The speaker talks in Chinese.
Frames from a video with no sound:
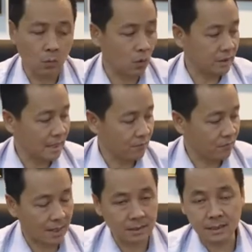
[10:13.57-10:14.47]
我研
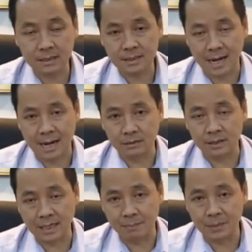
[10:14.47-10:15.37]
发了一个样好的
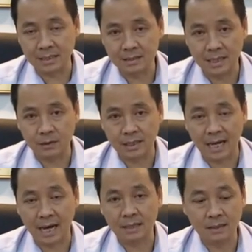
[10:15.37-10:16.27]
产品交给
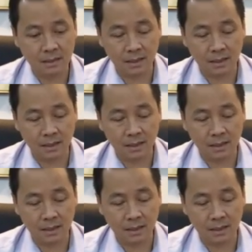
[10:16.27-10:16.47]
他，